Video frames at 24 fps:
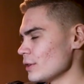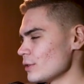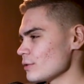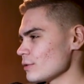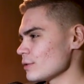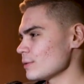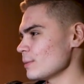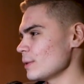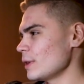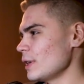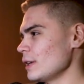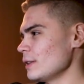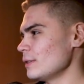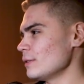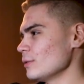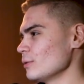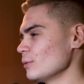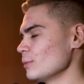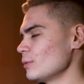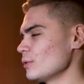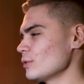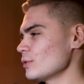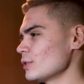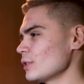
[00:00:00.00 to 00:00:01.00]
начал смотреть,
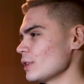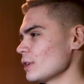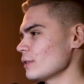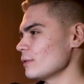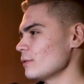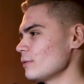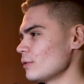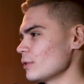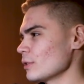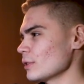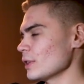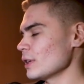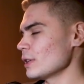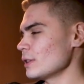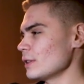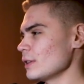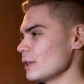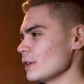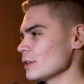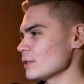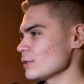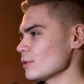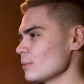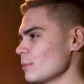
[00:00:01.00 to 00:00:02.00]
ну, потому что так в Fortnite
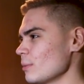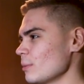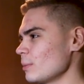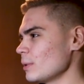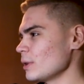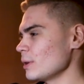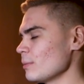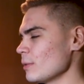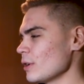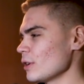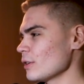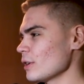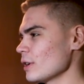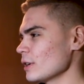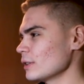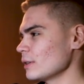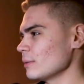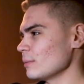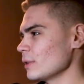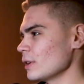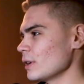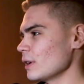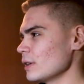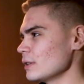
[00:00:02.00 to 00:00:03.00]
не особо понимаю, как
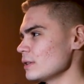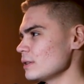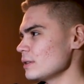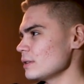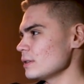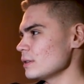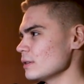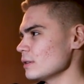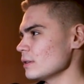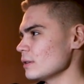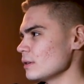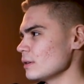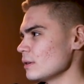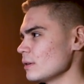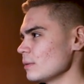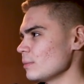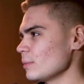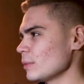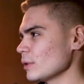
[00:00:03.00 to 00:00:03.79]
там играть. Э,